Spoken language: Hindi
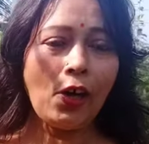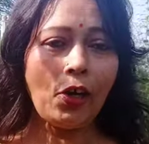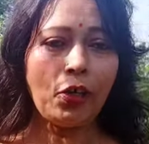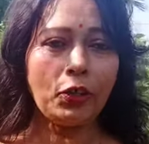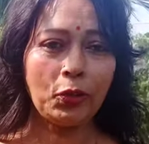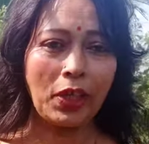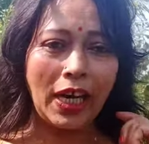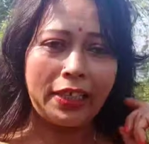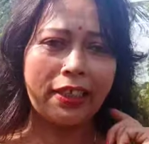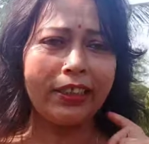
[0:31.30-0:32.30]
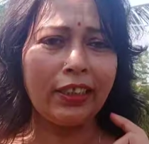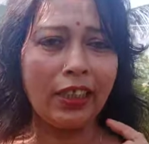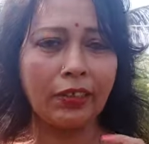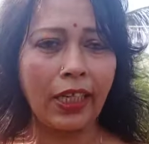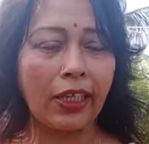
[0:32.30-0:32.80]
और जो कान
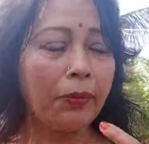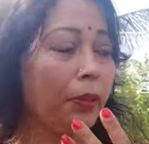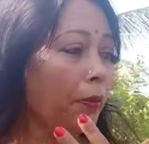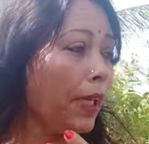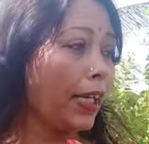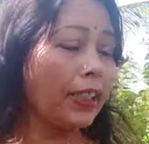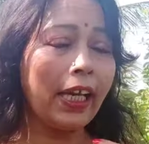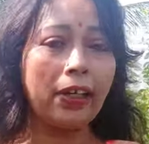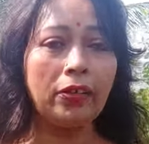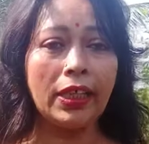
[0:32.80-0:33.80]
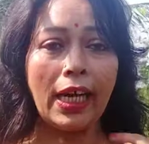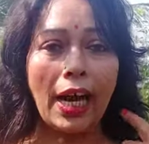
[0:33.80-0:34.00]
खजरा होता है कभी कभी लगता है कोई